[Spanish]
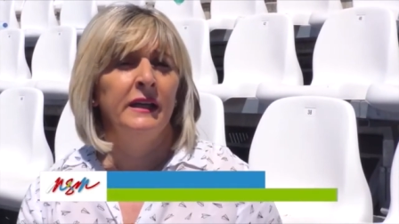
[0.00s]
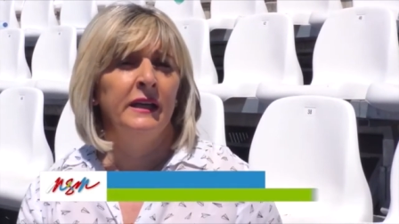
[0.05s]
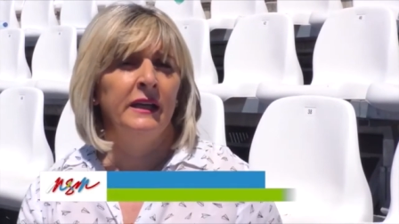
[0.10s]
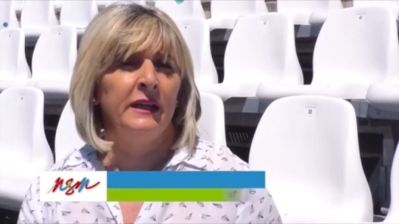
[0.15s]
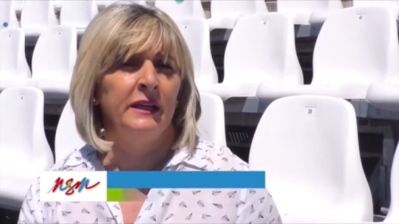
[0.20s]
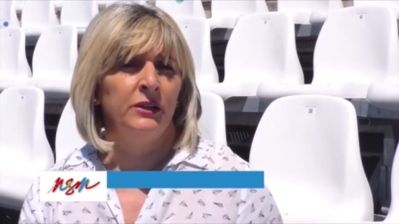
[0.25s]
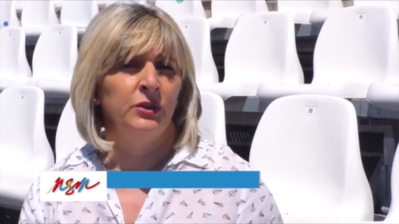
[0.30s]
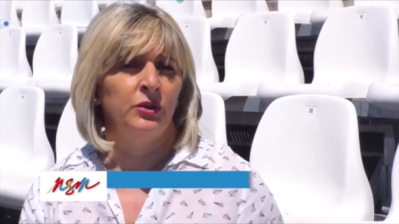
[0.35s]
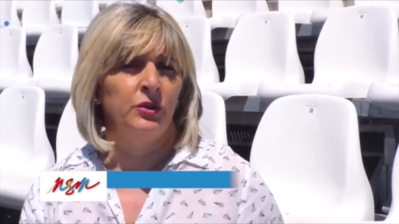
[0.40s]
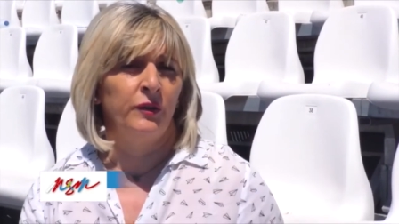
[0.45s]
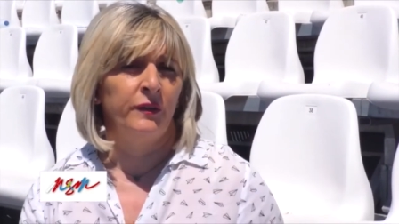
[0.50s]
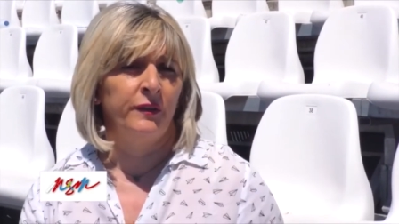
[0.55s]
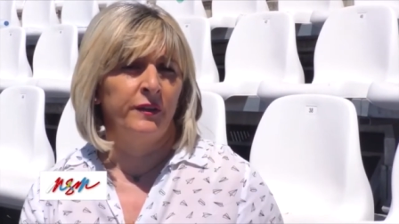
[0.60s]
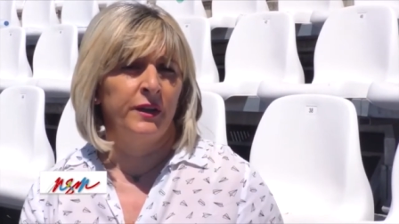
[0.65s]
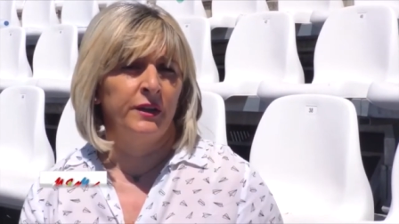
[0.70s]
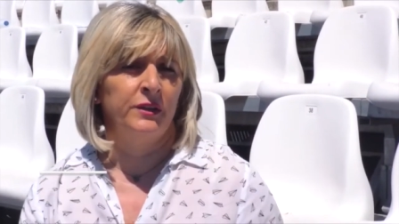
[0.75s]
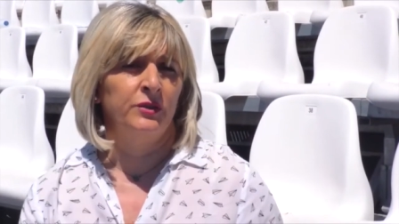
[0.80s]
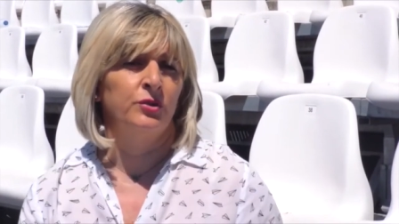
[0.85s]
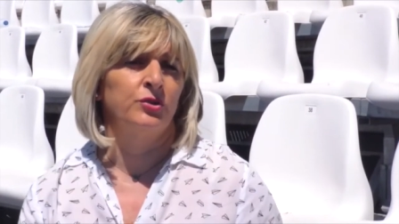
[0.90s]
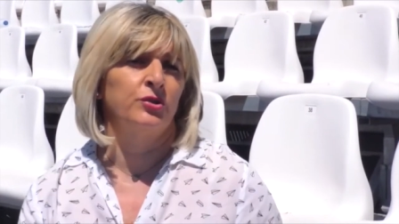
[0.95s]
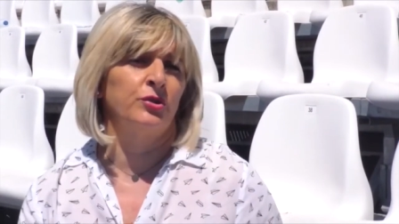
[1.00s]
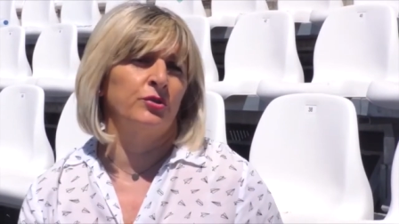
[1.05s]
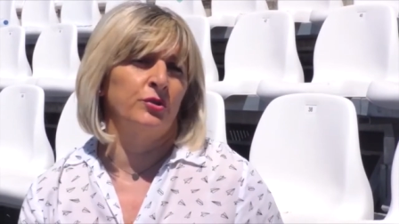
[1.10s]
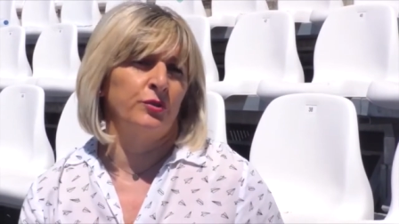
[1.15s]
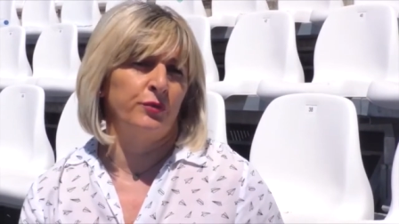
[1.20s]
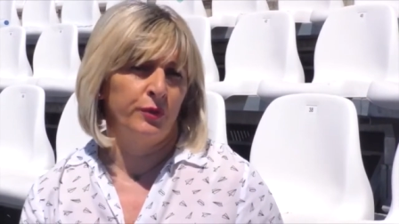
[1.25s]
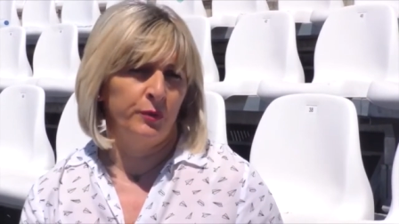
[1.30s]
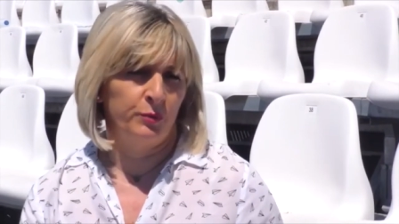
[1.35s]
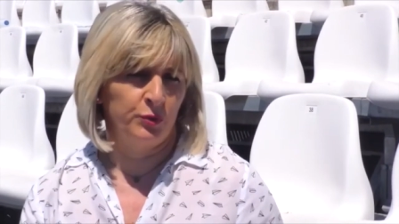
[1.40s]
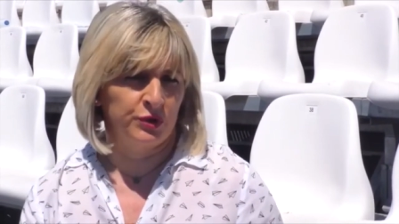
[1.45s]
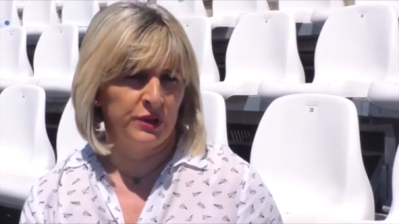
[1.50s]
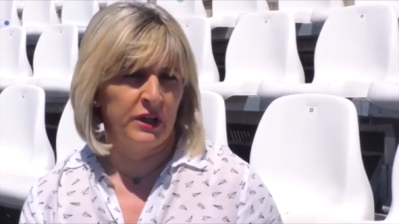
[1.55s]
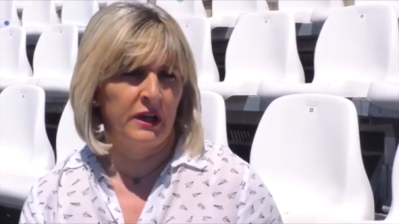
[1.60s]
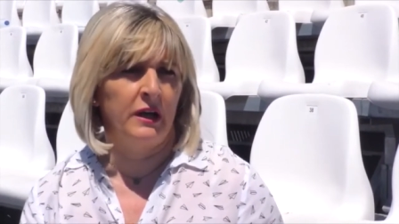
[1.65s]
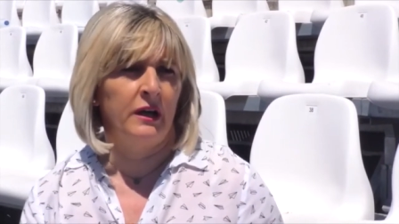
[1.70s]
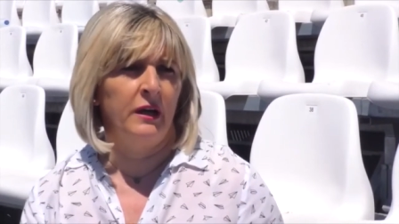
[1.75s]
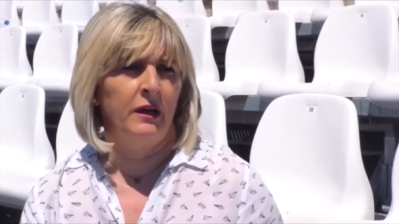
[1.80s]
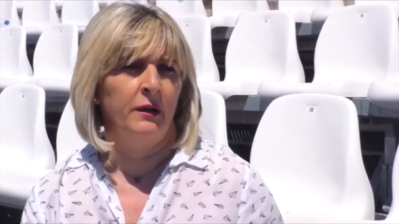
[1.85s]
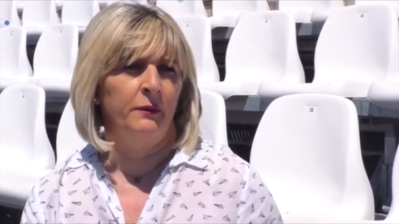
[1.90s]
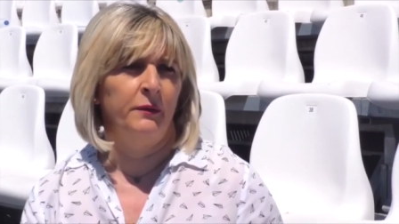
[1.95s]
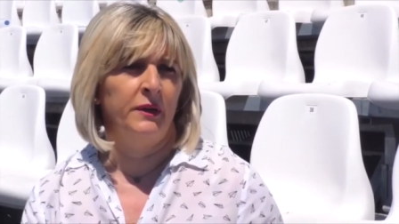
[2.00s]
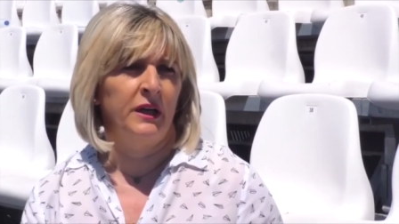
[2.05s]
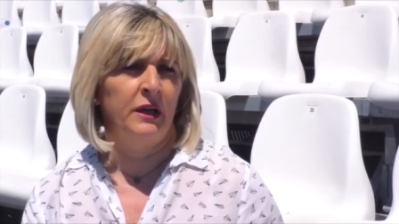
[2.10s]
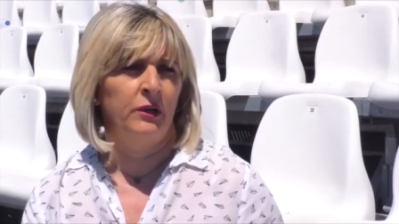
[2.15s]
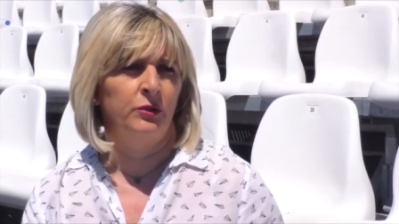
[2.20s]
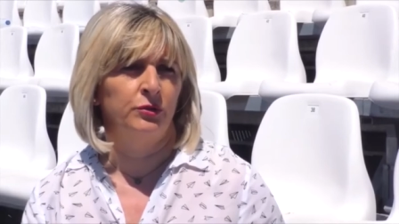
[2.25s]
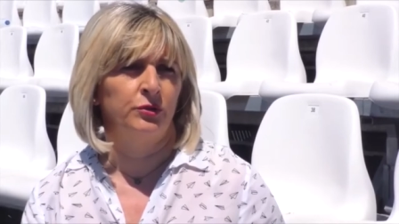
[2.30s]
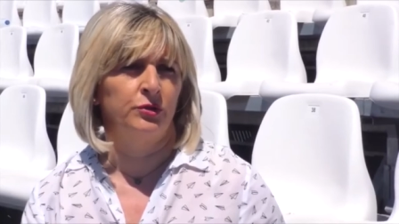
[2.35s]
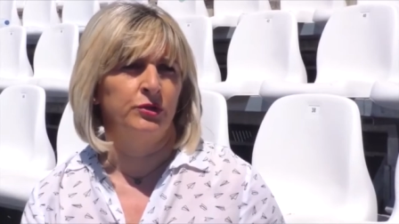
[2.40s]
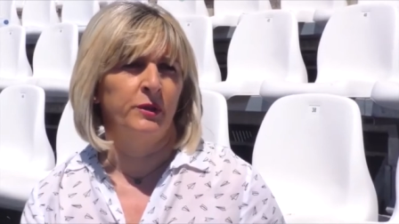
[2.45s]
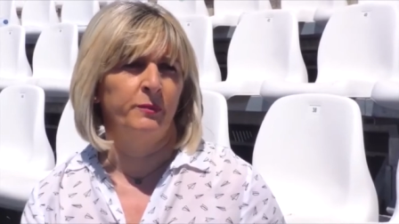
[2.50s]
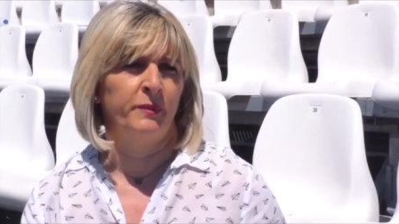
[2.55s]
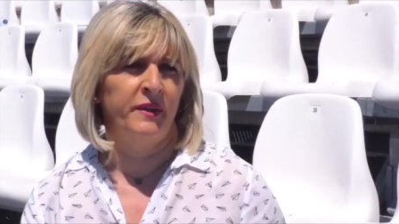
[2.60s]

Entonces nosotros fuimos a ver a otros